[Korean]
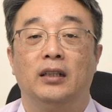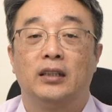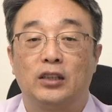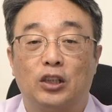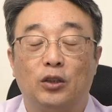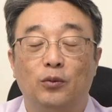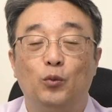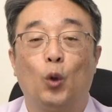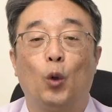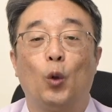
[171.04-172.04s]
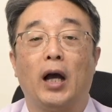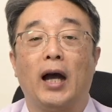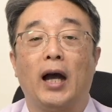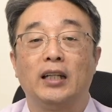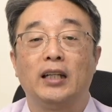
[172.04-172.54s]
지금도
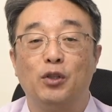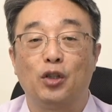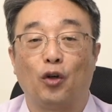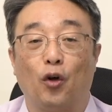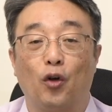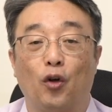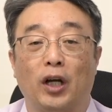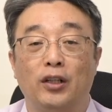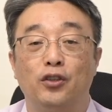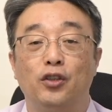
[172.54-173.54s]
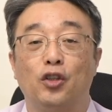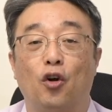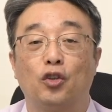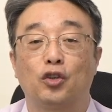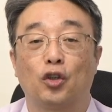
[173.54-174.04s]
하나님을 거역하는
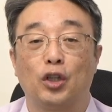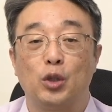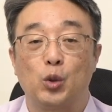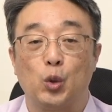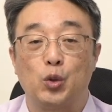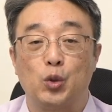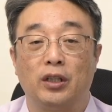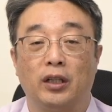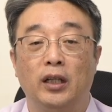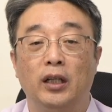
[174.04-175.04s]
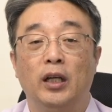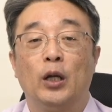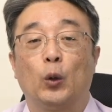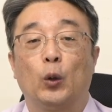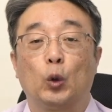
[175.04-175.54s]
영적인 존재들이
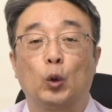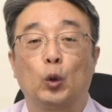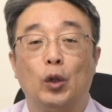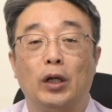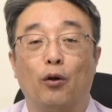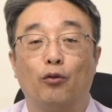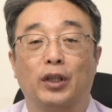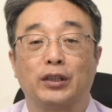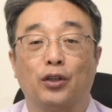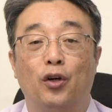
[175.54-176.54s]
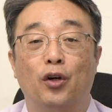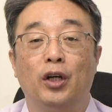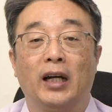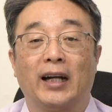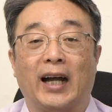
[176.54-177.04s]
고통 가운데서
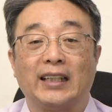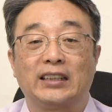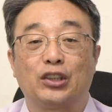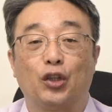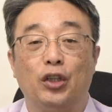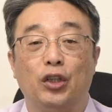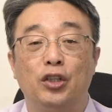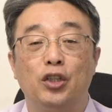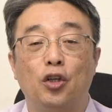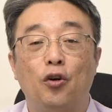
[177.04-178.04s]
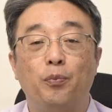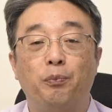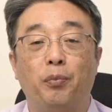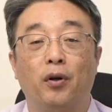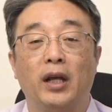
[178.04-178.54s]
갇혀있는
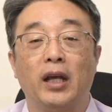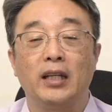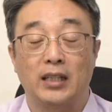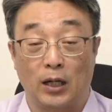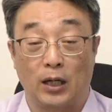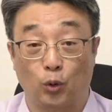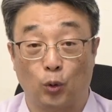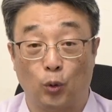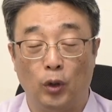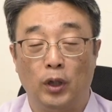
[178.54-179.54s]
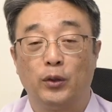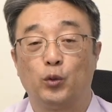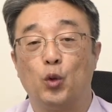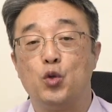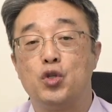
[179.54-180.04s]
형벌의 장소로
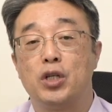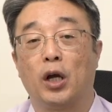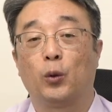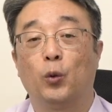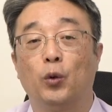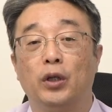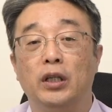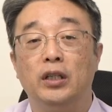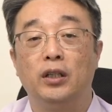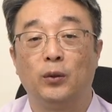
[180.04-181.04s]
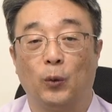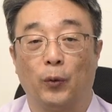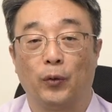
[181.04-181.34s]
존재하고 있는 곳,